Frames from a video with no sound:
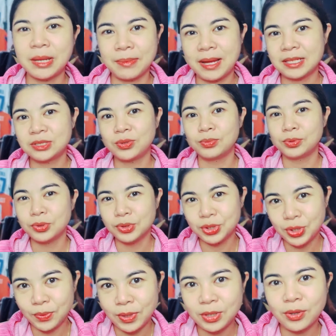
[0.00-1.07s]
สามารถสมดุล
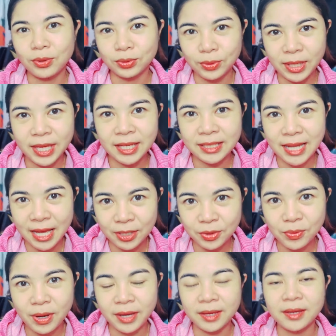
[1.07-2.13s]
ชีวิตของตัวเองได้
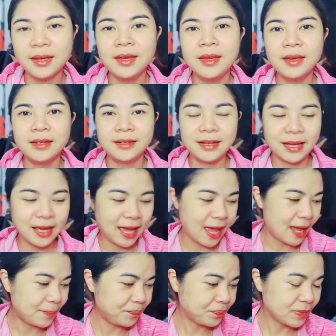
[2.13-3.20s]
ด้วยนะคะ